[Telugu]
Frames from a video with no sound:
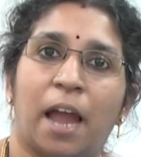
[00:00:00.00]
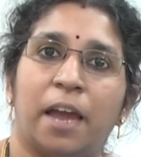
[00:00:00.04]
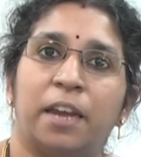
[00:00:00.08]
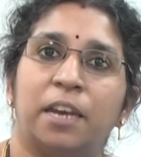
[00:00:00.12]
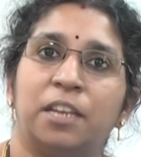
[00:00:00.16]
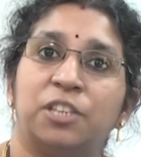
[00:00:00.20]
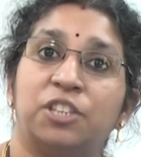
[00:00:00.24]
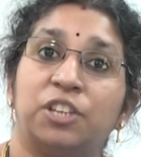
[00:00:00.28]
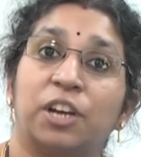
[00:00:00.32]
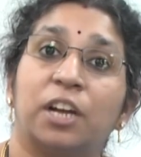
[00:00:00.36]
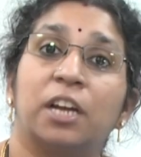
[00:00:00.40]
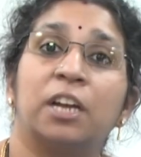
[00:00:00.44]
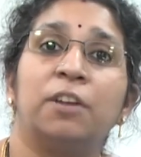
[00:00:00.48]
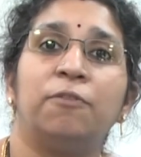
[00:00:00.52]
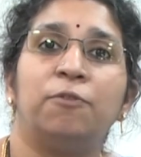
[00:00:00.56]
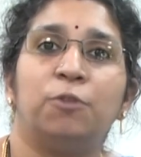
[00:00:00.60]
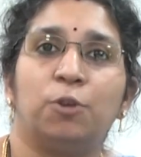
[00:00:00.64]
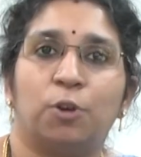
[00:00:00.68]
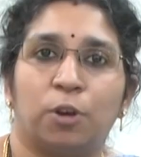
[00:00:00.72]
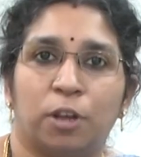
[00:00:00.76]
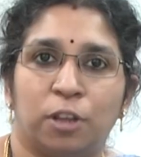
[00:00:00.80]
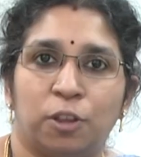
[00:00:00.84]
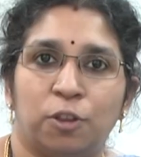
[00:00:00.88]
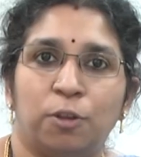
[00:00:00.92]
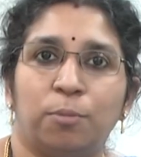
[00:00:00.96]
ఆయన
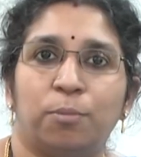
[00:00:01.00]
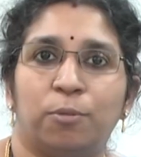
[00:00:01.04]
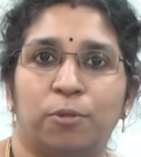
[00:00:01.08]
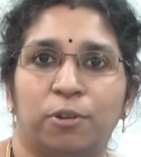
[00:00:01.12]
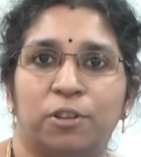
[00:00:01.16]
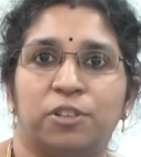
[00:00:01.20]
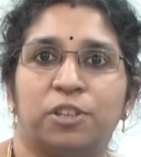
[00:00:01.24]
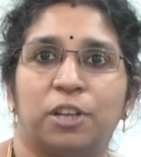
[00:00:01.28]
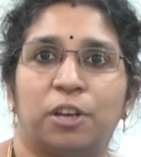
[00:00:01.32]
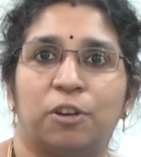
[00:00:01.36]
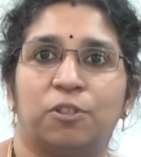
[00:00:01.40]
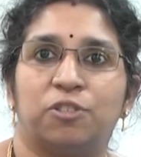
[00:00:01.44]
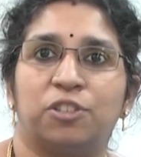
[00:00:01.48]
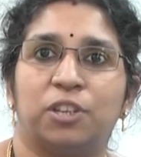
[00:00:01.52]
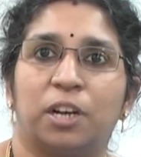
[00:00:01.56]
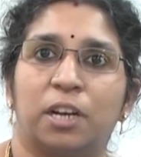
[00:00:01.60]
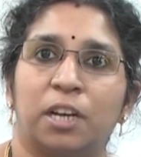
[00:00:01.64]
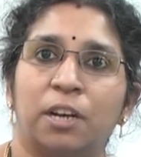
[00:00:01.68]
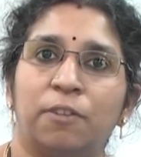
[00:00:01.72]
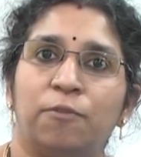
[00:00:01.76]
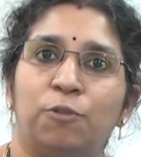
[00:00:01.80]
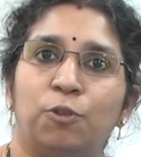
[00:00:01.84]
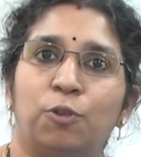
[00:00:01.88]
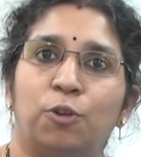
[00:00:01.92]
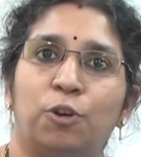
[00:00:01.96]
చక్రవ్యూహంతో పోల్చారు
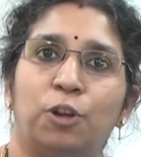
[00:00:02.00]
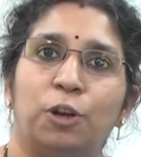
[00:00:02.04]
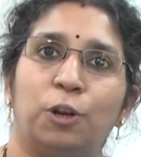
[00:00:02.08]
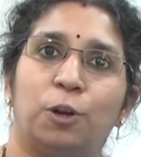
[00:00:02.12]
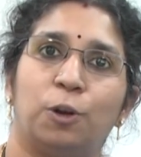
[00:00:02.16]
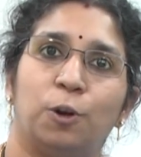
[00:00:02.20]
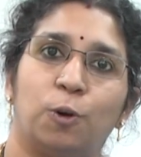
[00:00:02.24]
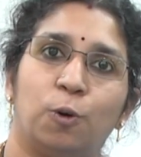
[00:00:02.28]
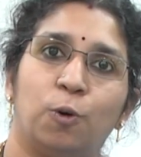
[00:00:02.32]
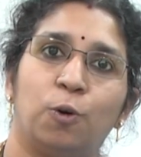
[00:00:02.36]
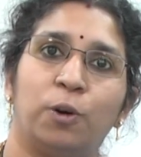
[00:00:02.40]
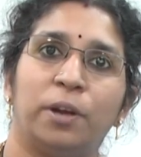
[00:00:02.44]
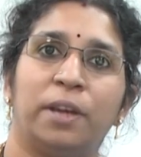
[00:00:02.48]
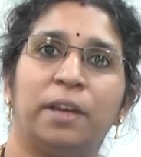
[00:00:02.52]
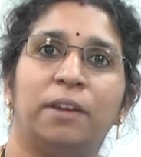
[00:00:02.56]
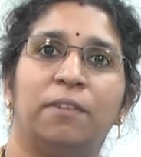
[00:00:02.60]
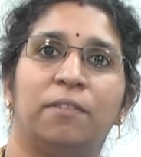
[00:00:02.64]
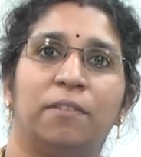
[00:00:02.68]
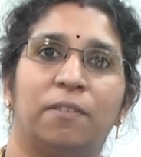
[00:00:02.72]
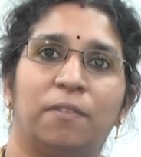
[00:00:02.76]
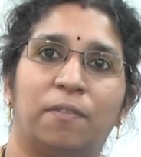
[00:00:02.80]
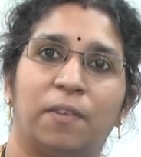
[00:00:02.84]
చక్రవ్యూహంలోకి